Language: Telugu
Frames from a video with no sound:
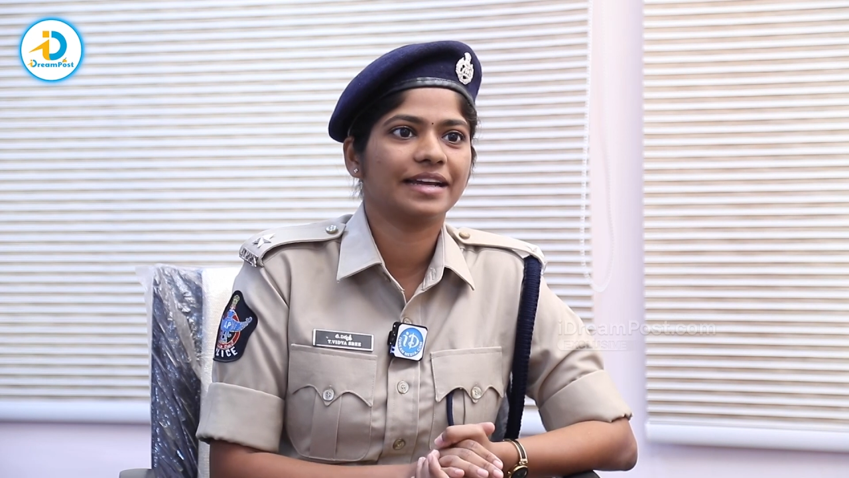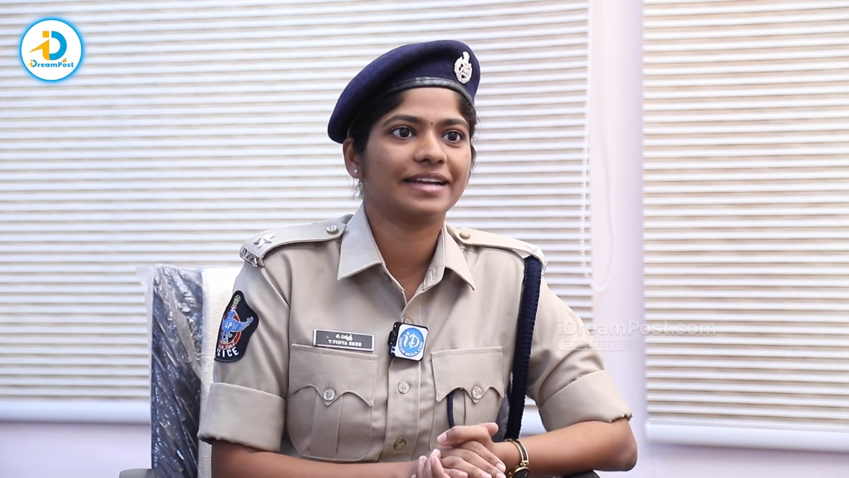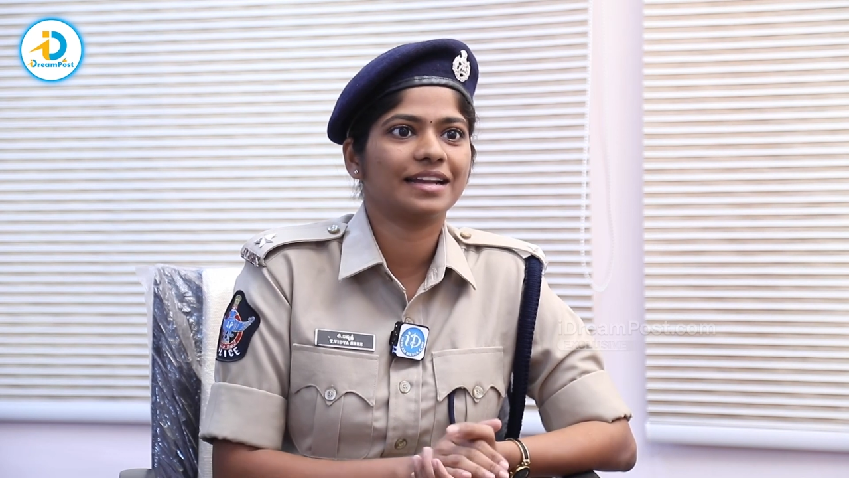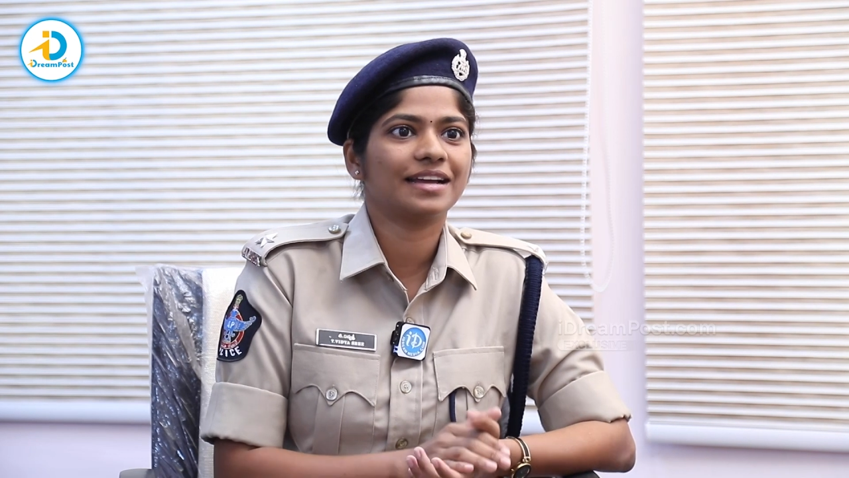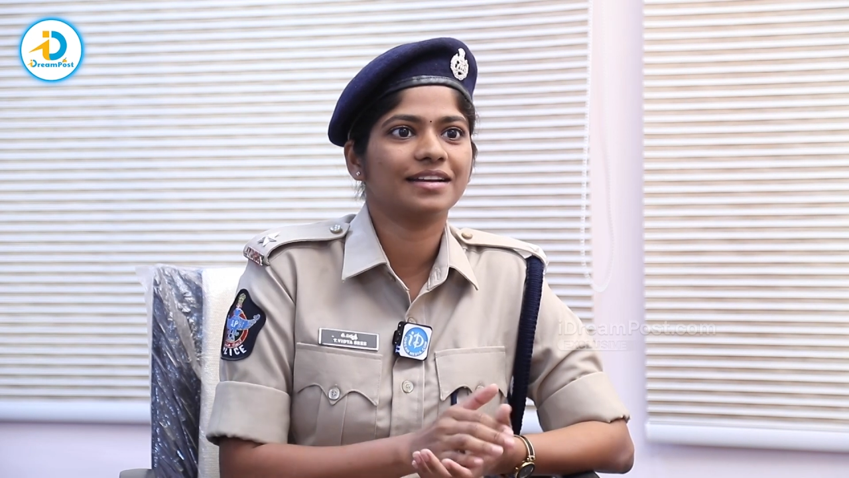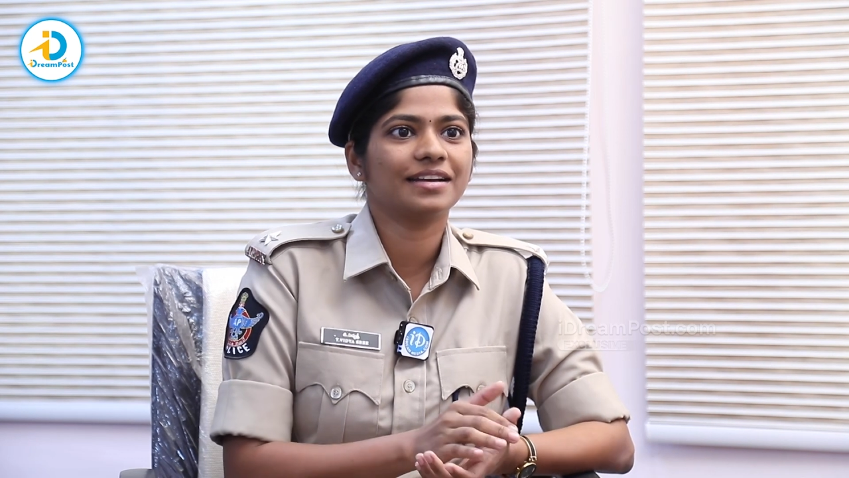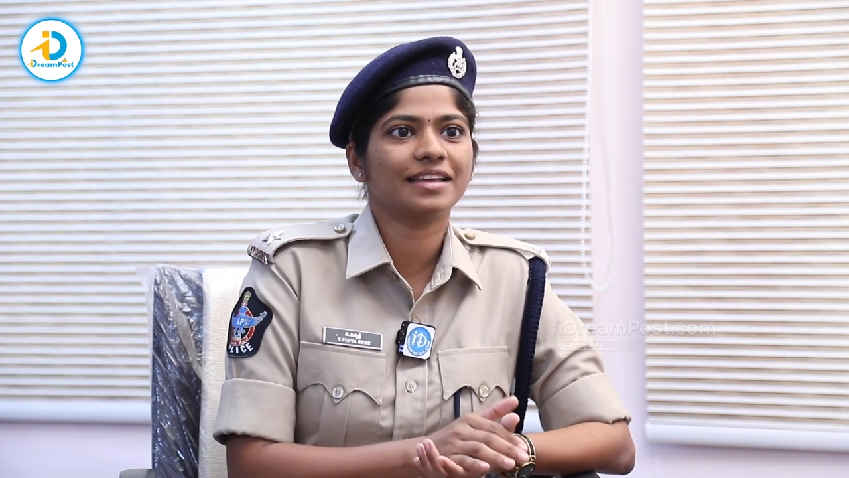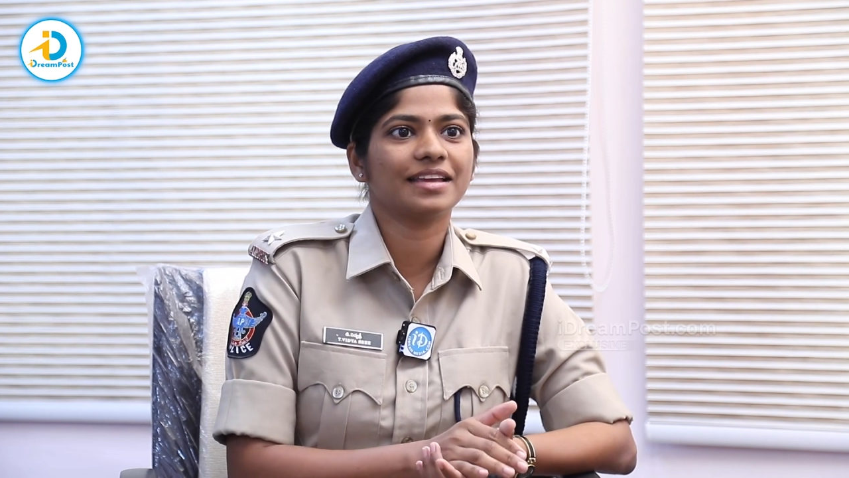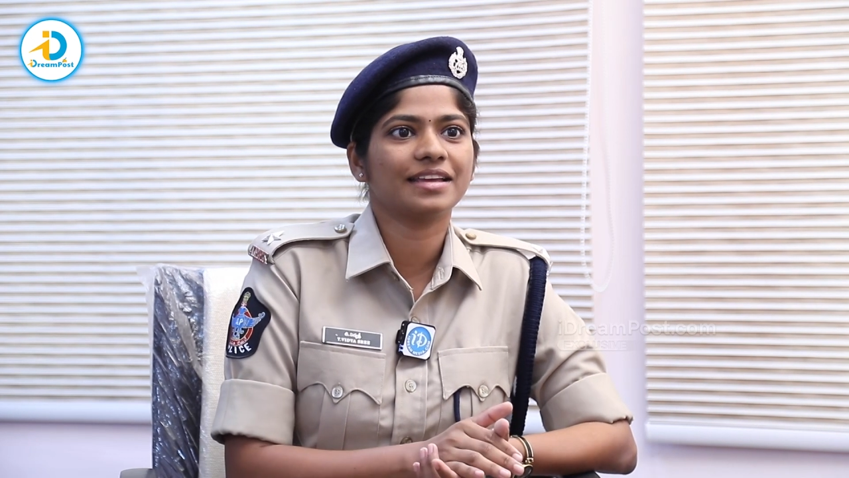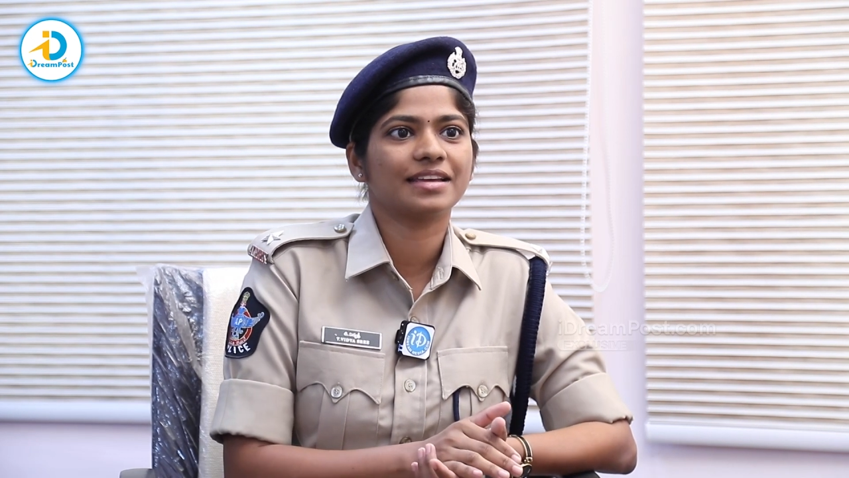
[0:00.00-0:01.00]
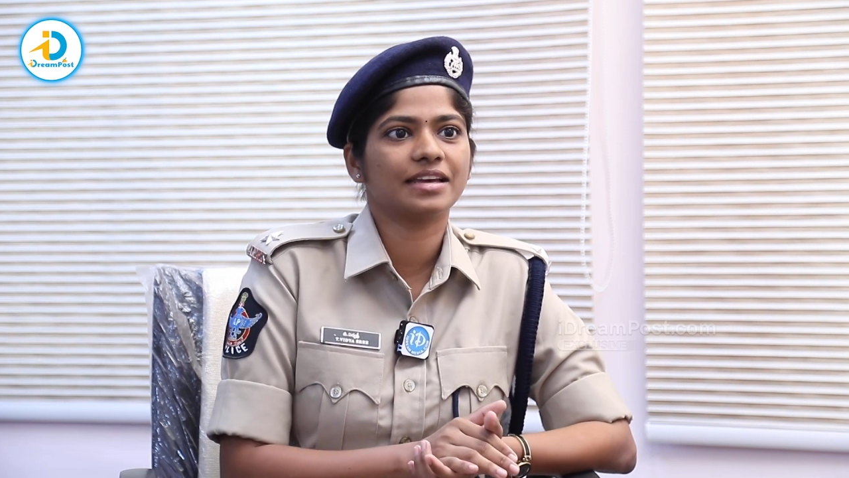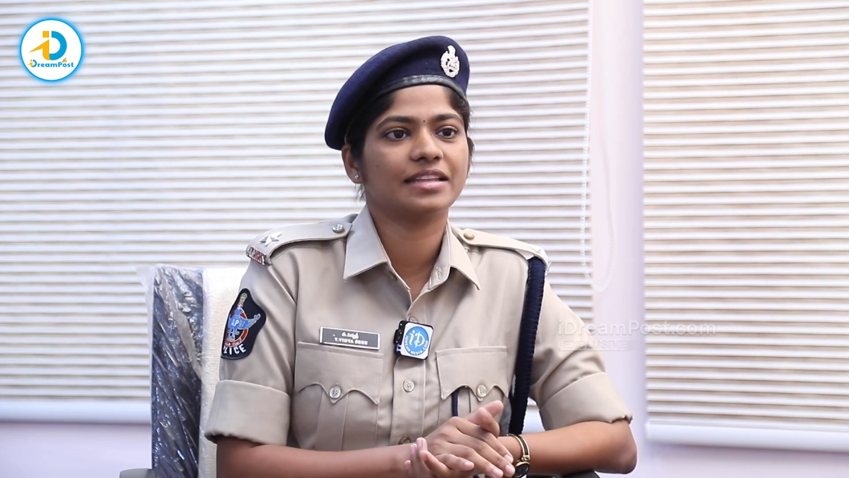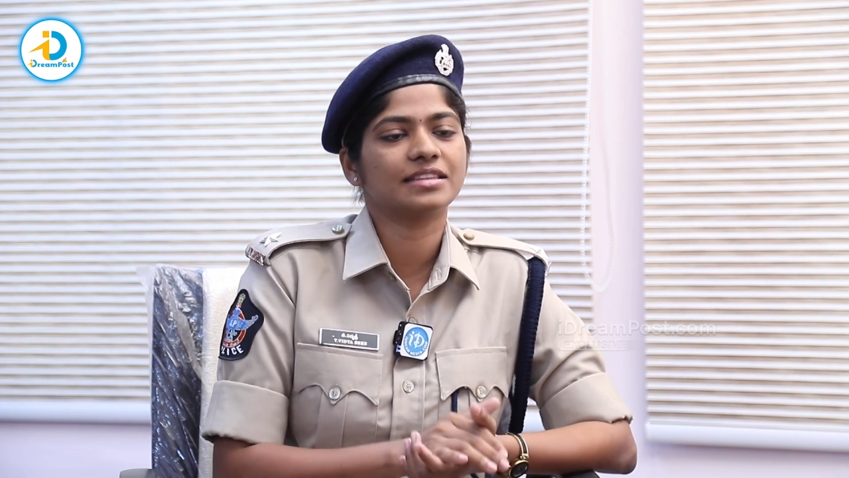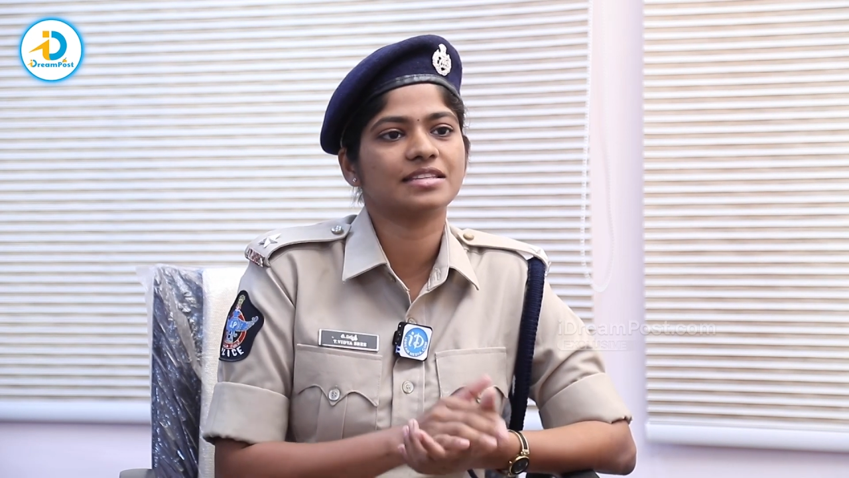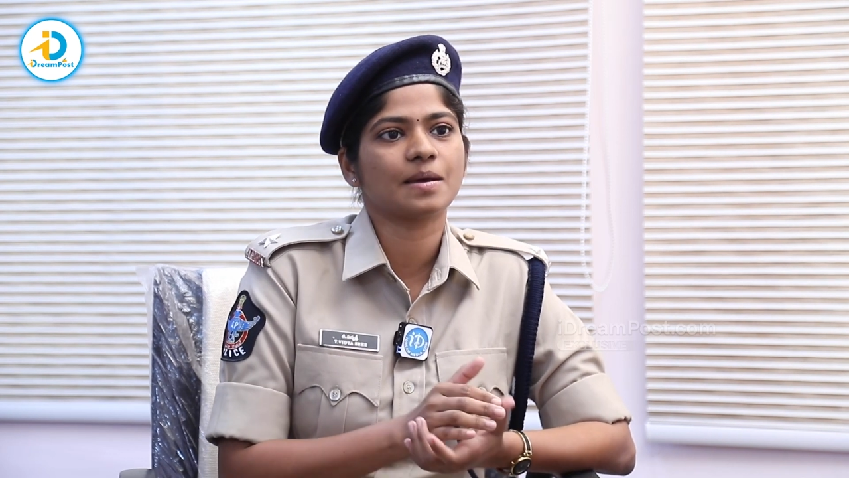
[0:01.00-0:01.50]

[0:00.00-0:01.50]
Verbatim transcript: ఎట్లా అంటే ఎంత